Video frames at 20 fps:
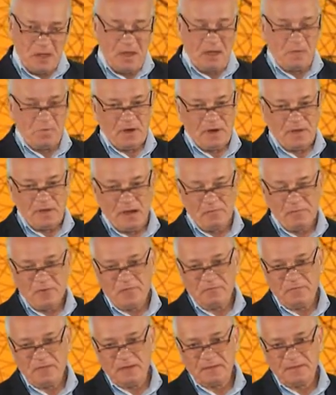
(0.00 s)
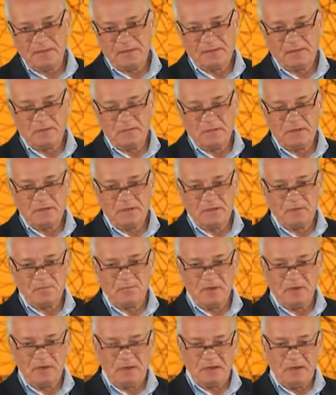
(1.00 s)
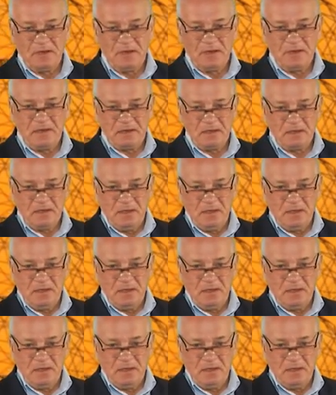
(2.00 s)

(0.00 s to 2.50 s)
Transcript: программа о фактах, событиях, впечатлениях.